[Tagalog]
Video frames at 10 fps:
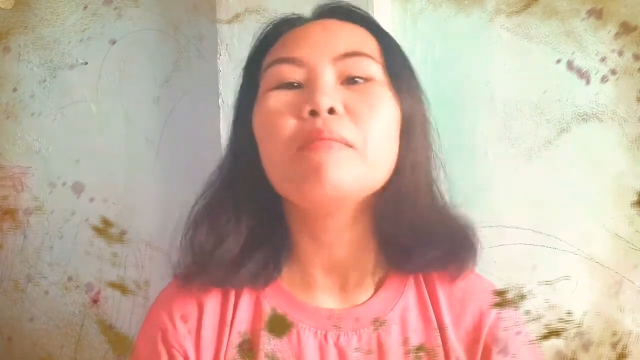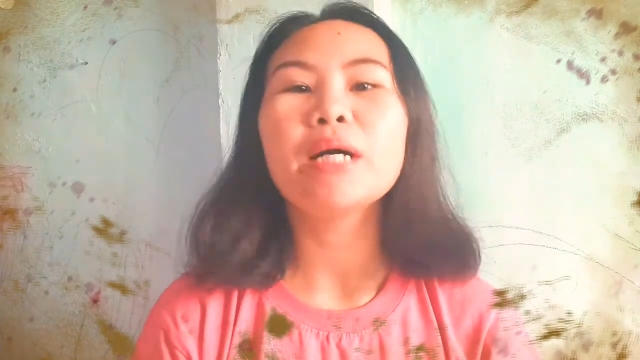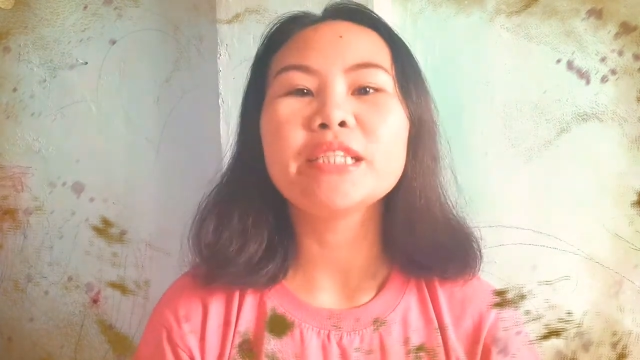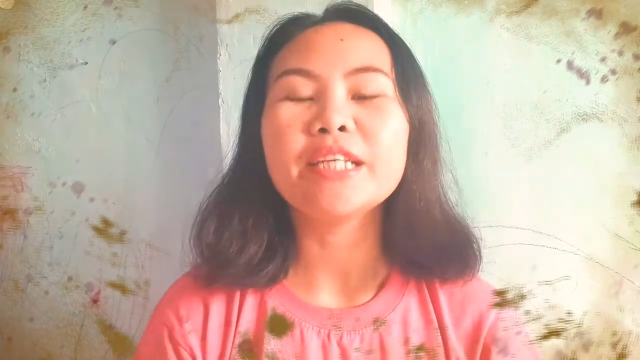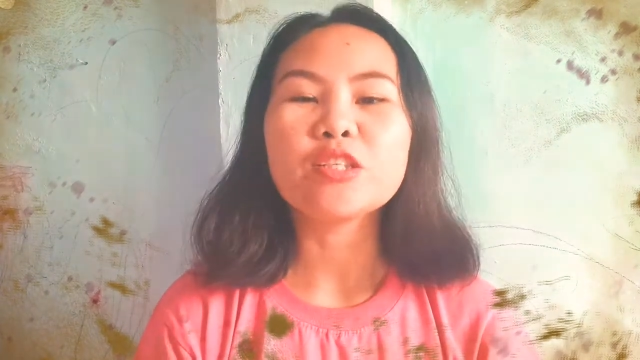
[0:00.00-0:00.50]

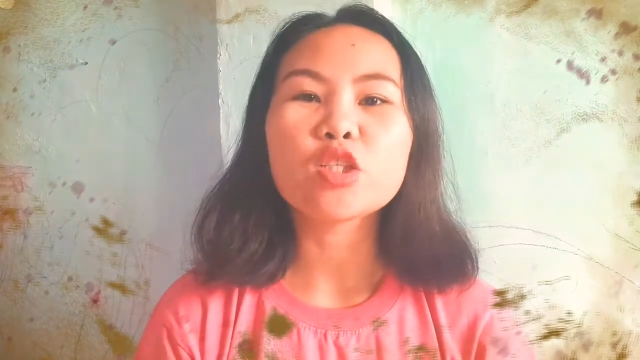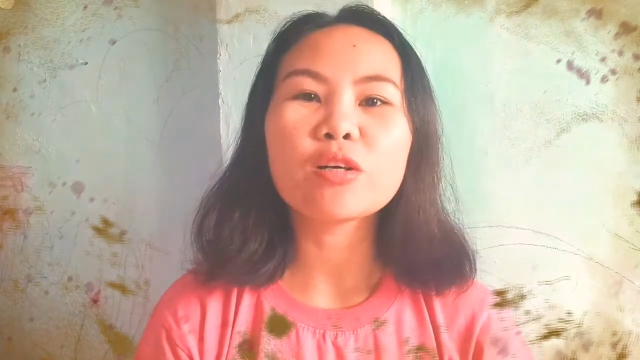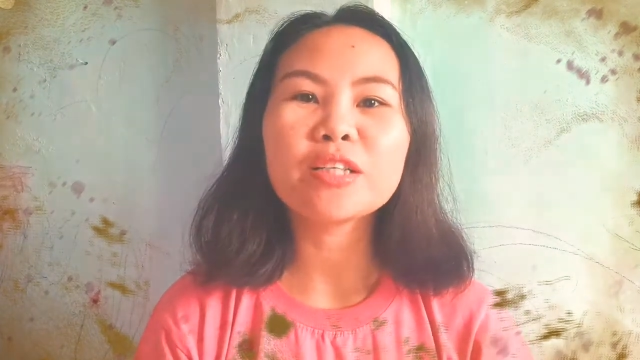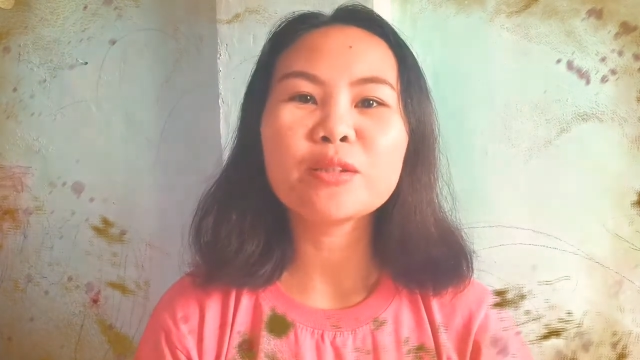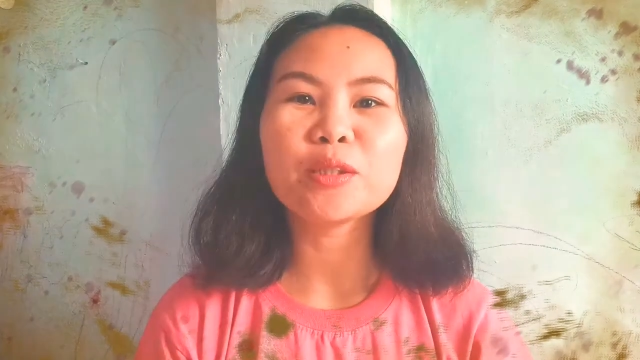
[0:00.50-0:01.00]
Monday.
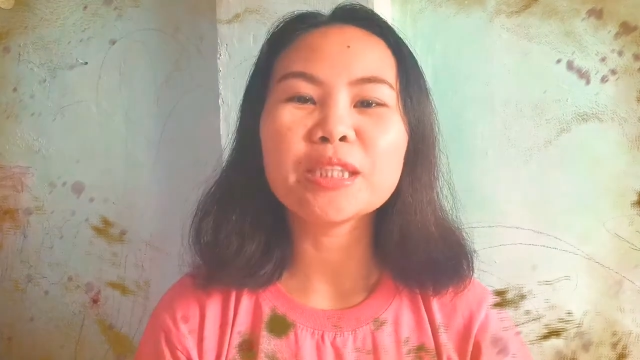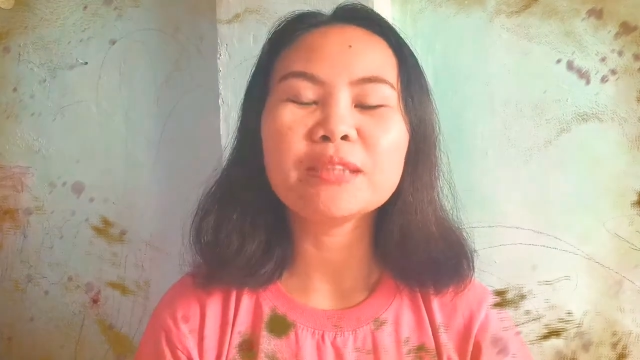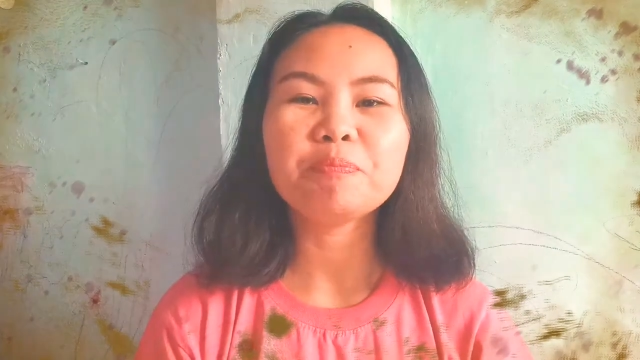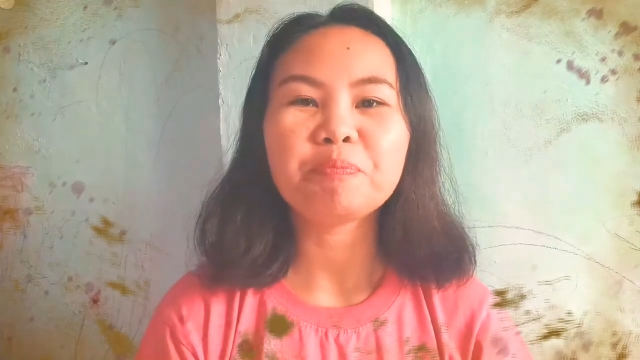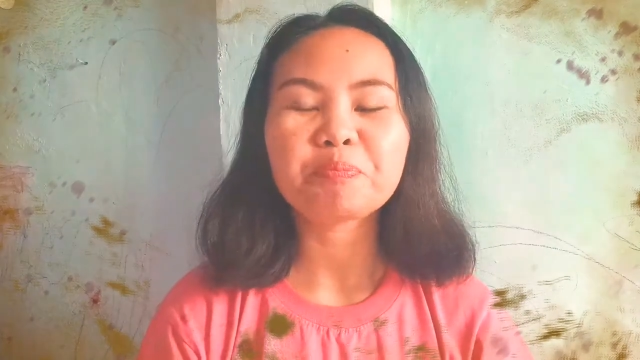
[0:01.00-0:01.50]
So,
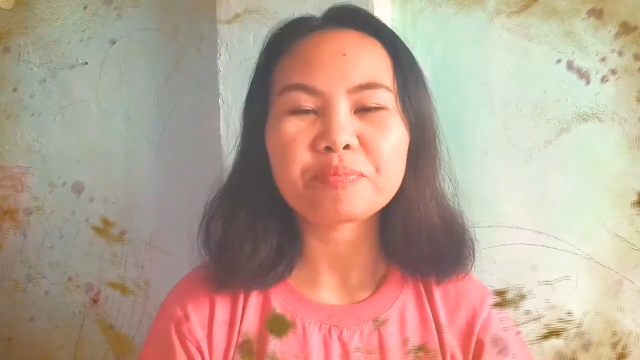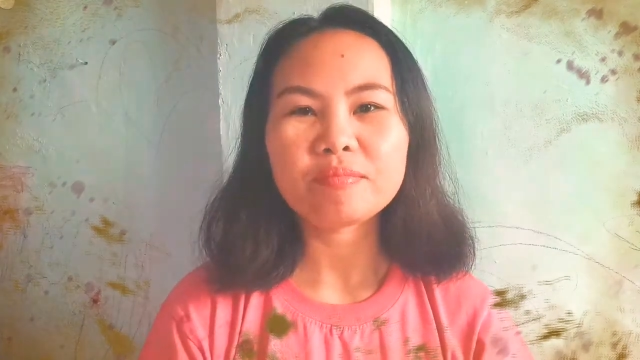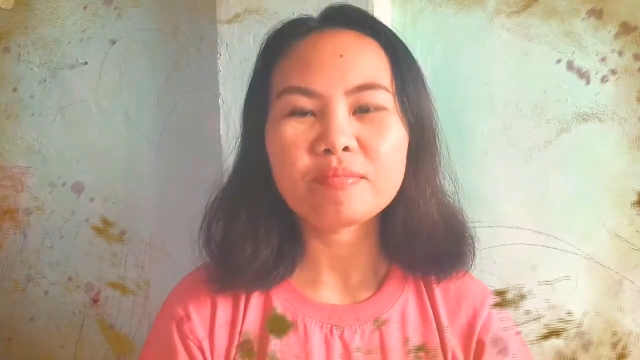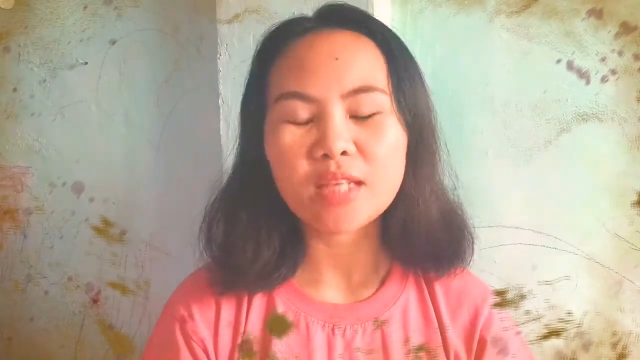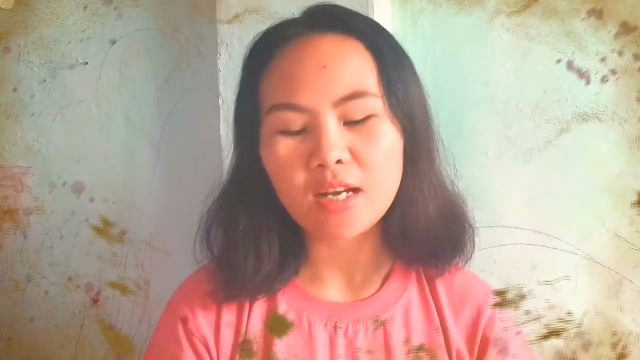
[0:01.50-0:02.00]
ngayon,
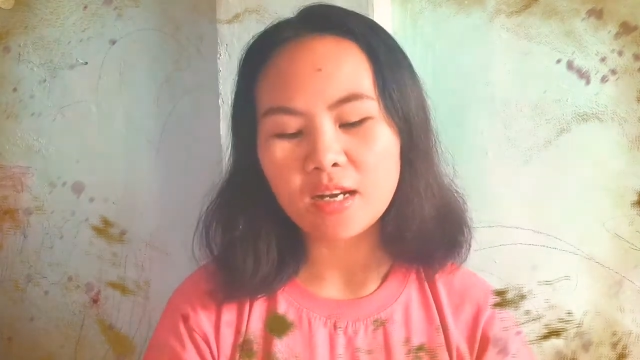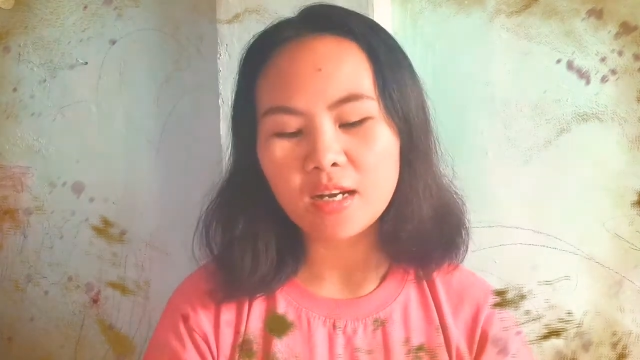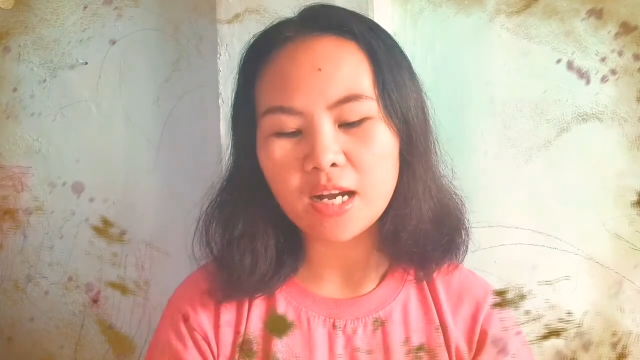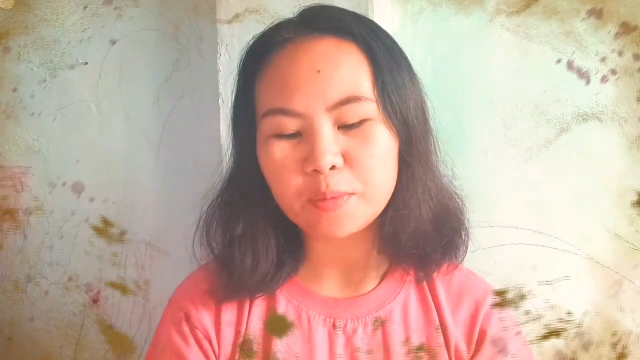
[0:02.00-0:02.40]
uh,